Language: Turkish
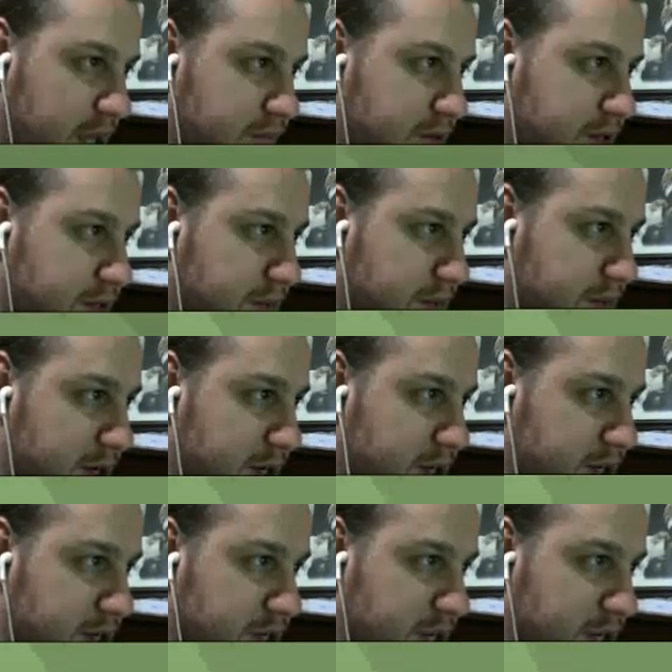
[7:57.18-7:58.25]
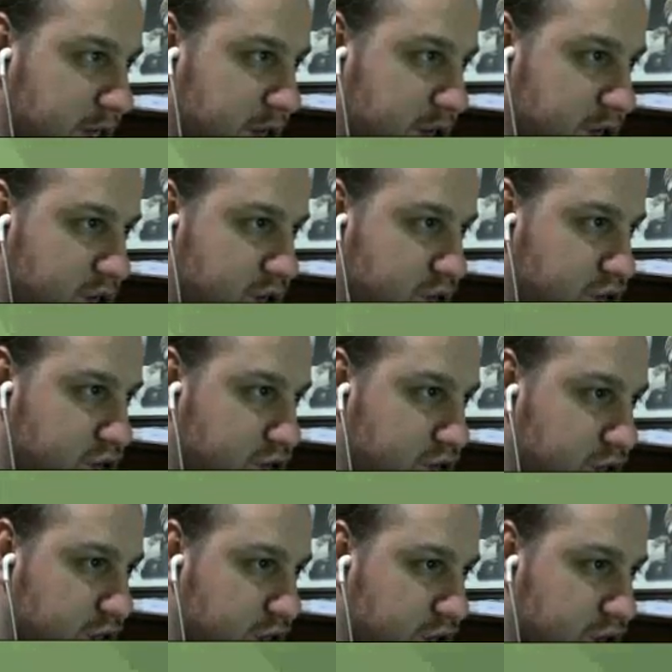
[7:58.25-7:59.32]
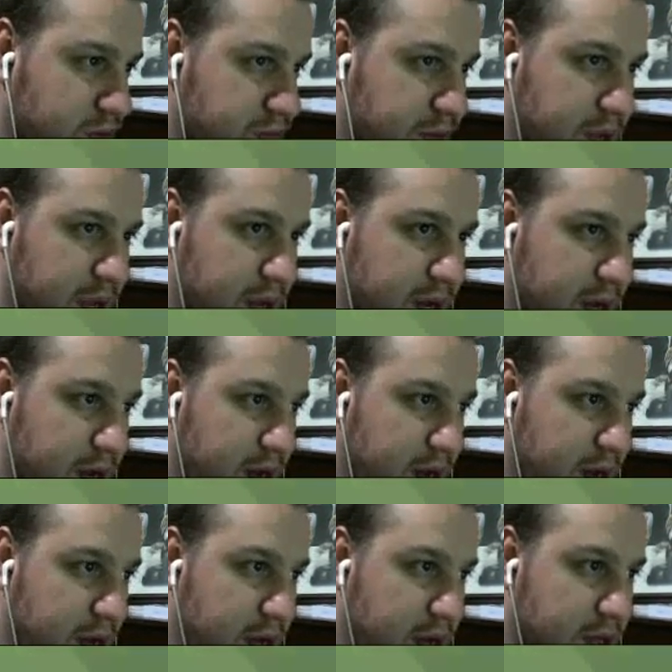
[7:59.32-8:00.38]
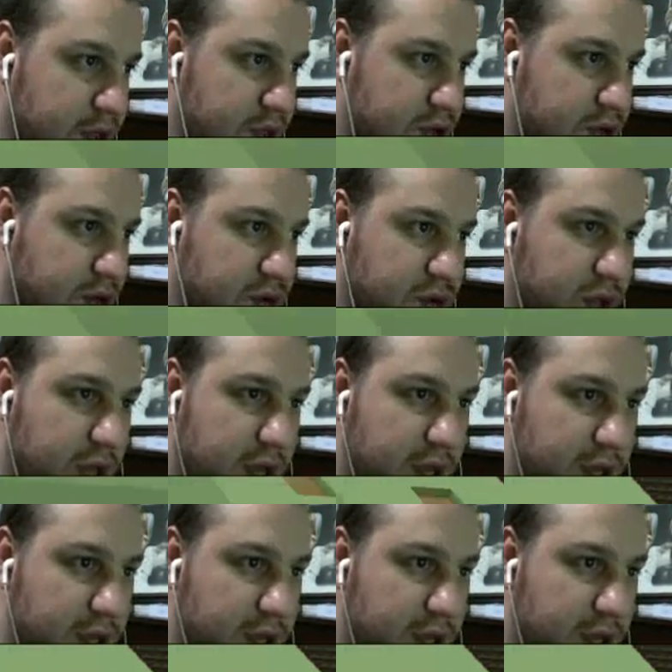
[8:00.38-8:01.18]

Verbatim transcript: yaptırtma bana işte. Şunları toplayın. Aa store'da